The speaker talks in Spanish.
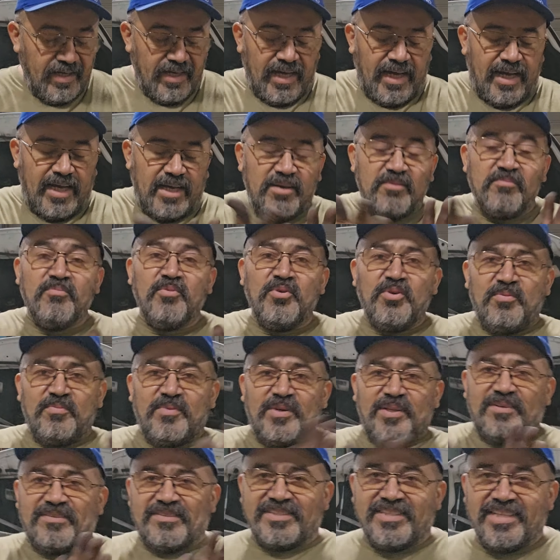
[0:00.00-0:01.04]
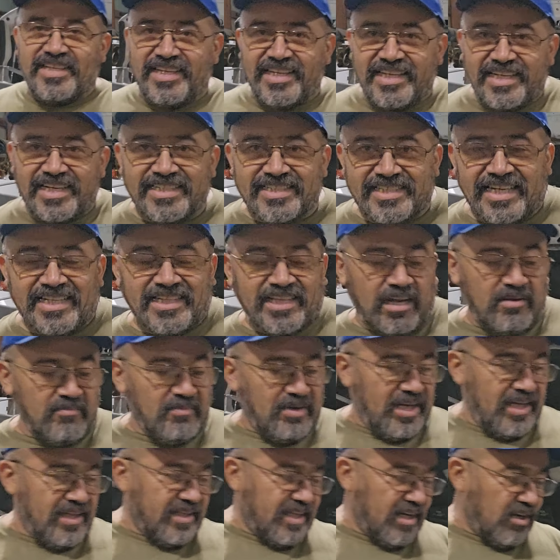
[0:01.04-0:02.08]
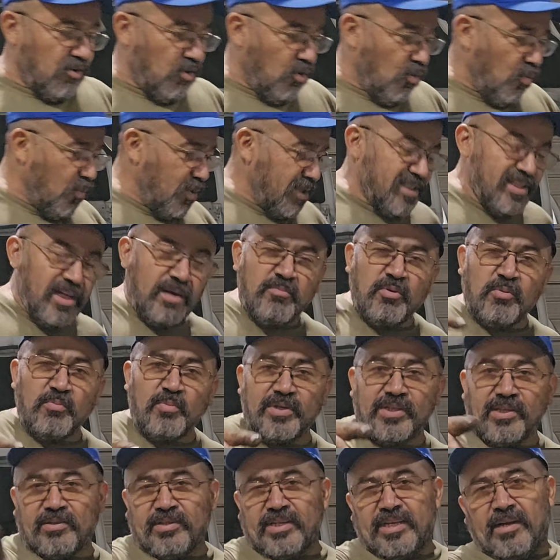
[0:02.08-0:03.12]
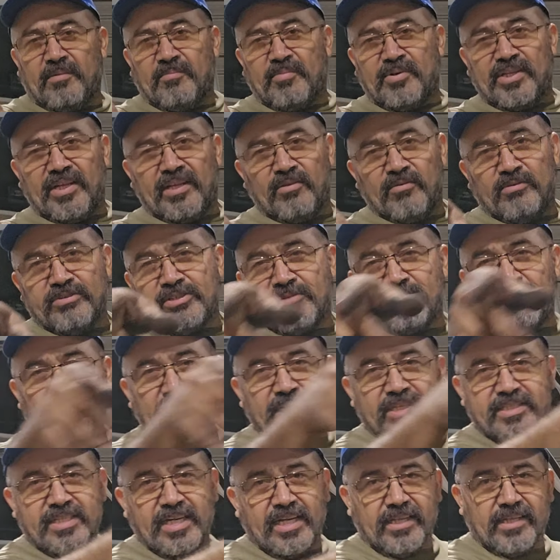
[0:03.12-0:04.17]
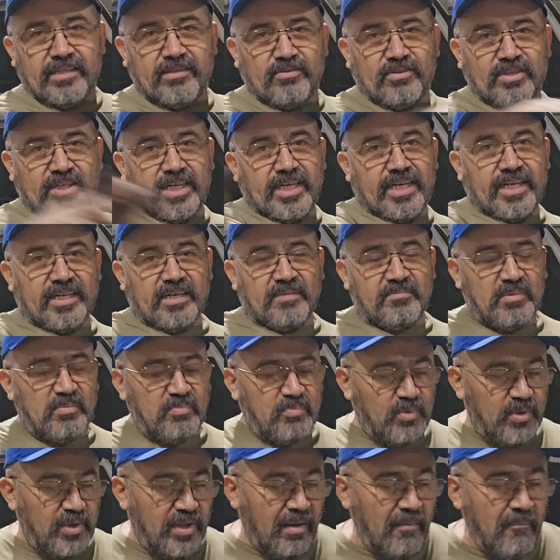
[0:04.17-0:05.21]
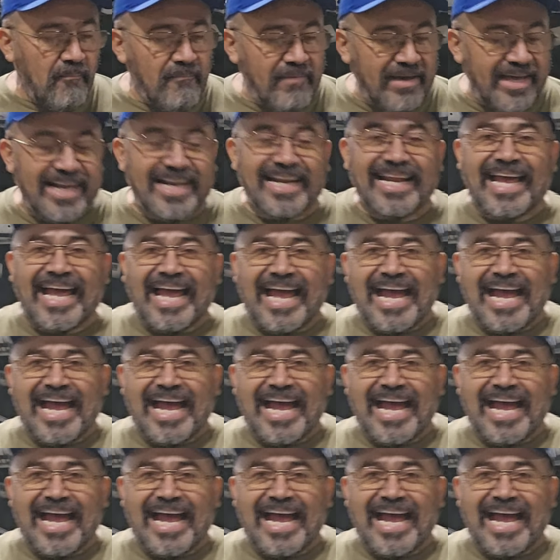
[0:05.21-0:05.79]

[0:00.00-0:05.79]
Hey, muy buenos días, ¿qué tal mi gente? ¿Cómo estamos? Buenos días, buenas noches, buenas tardes, donde quiera que me puedan ver.